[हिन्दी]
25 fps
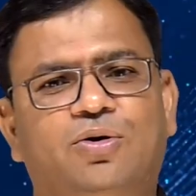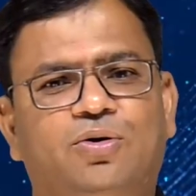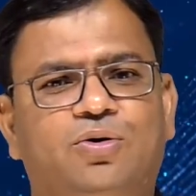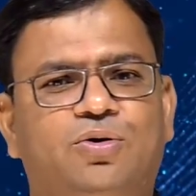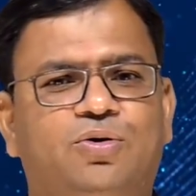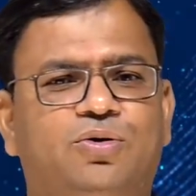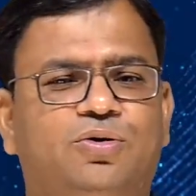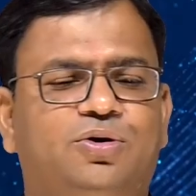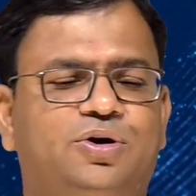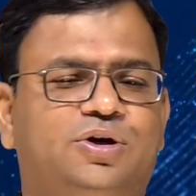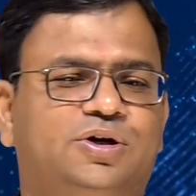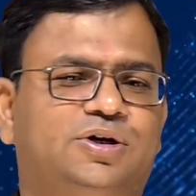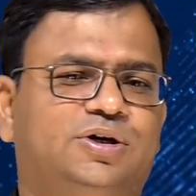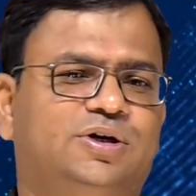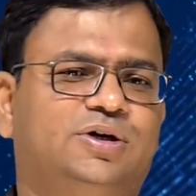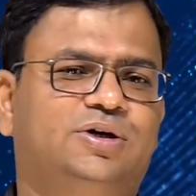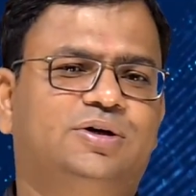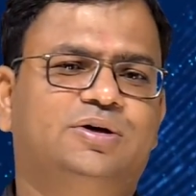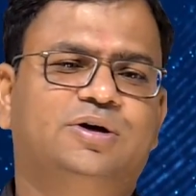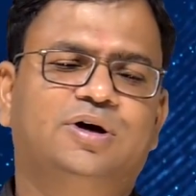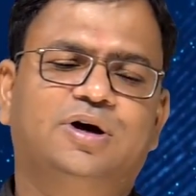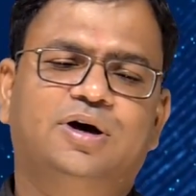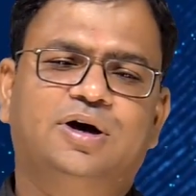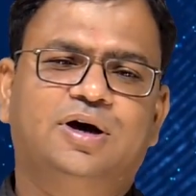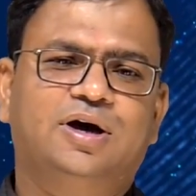और
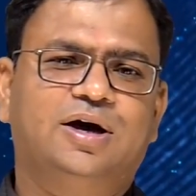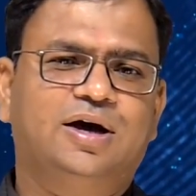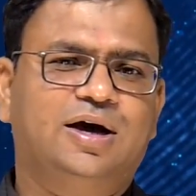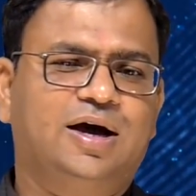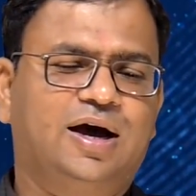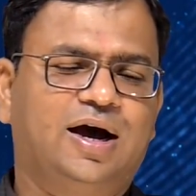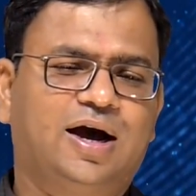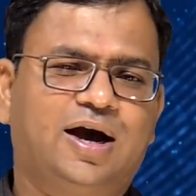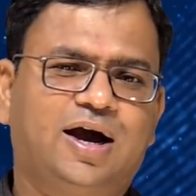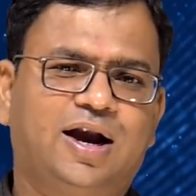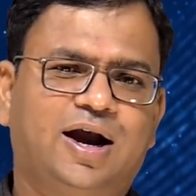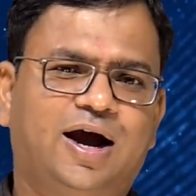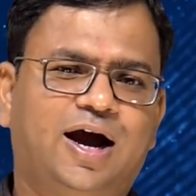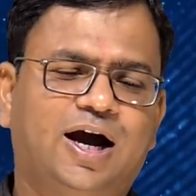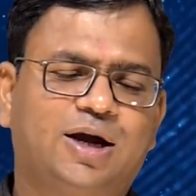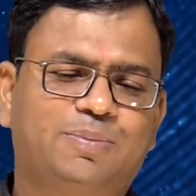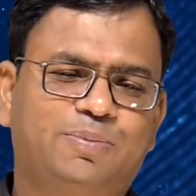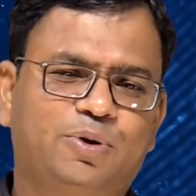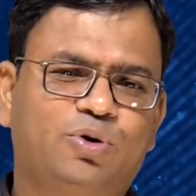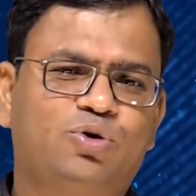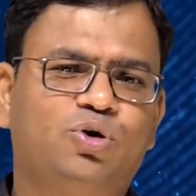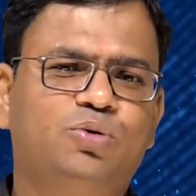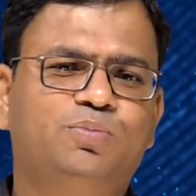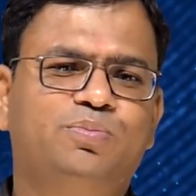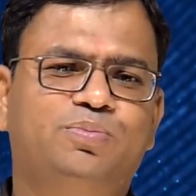अगर आँख
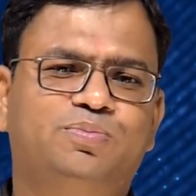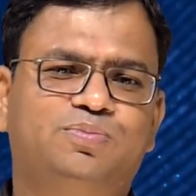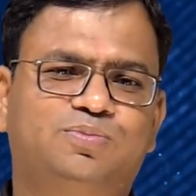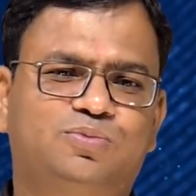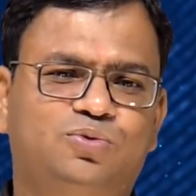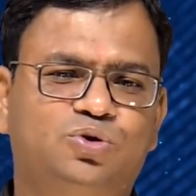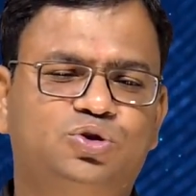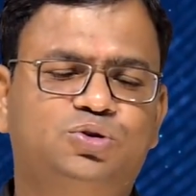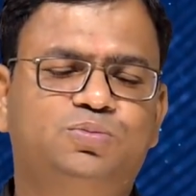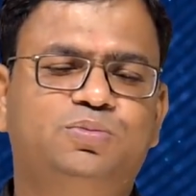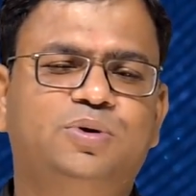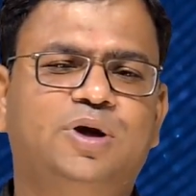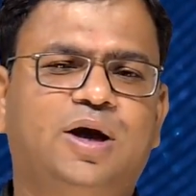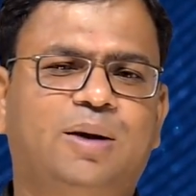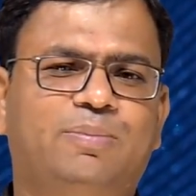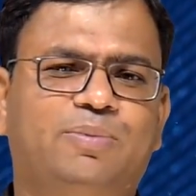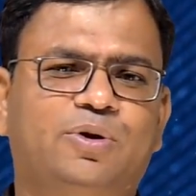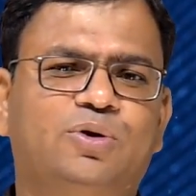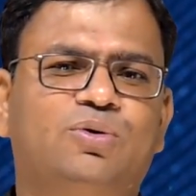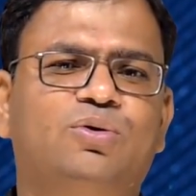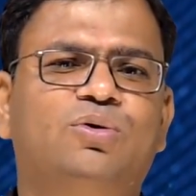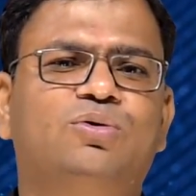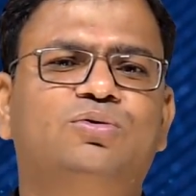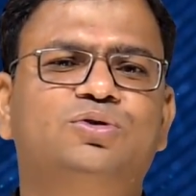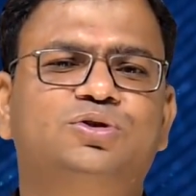पे कोई कुछ भी
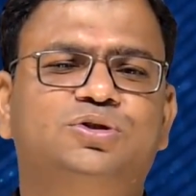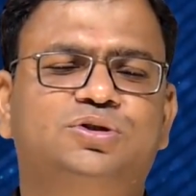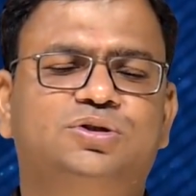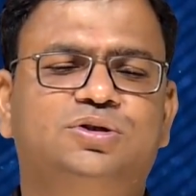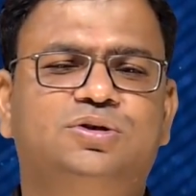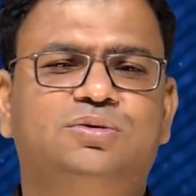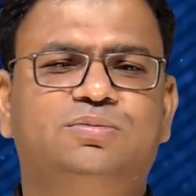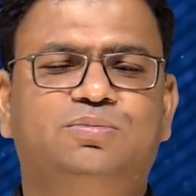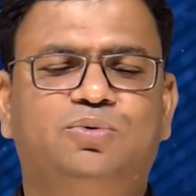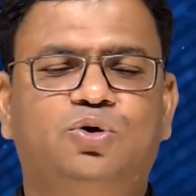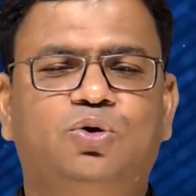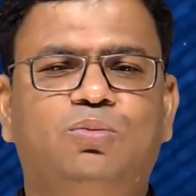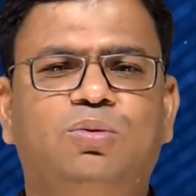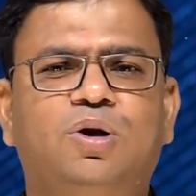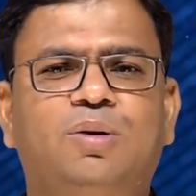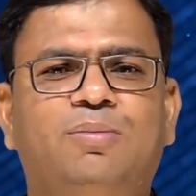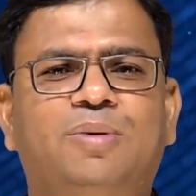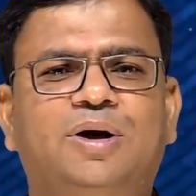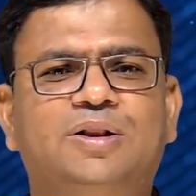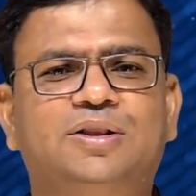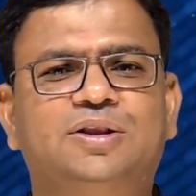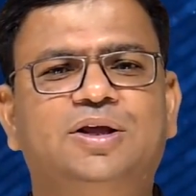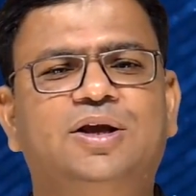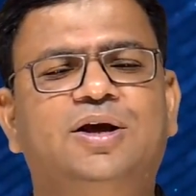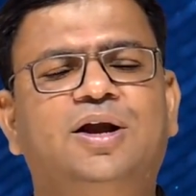आपन को कुछ प्रॉब्लम
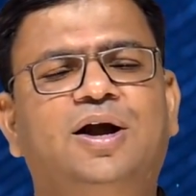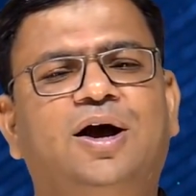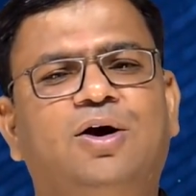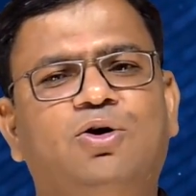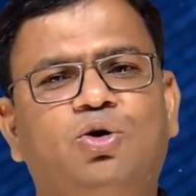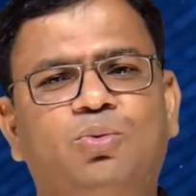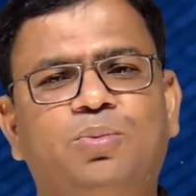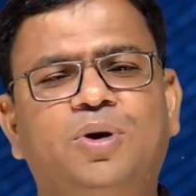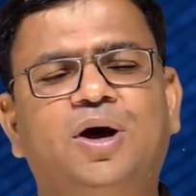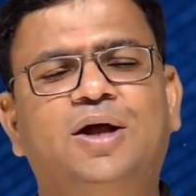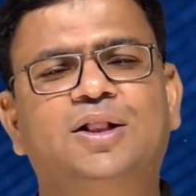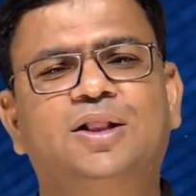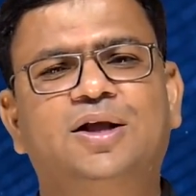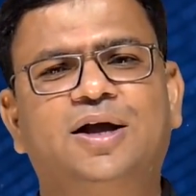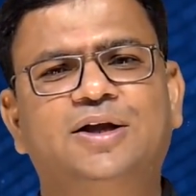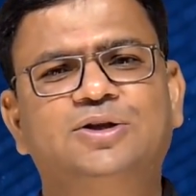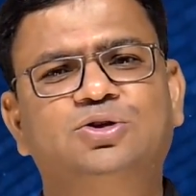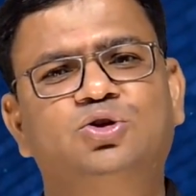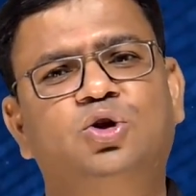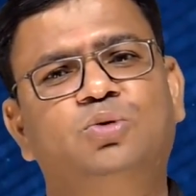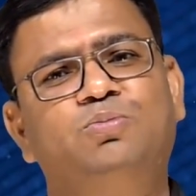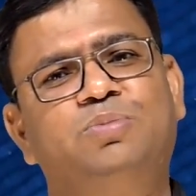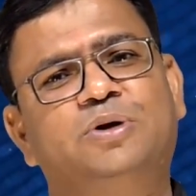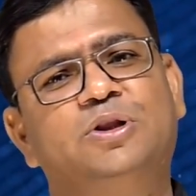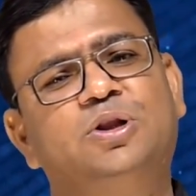आती है आंखों पर हाथ लगाने की
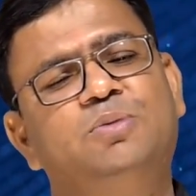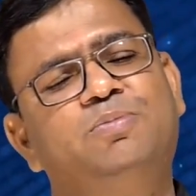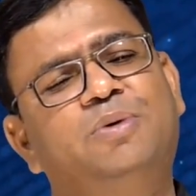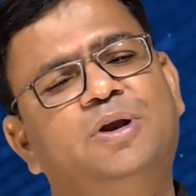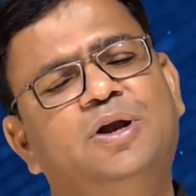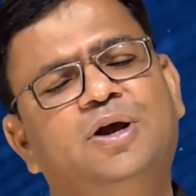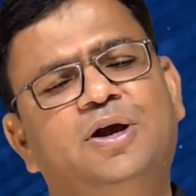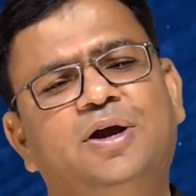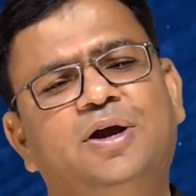जरूरत पड़ती है पहले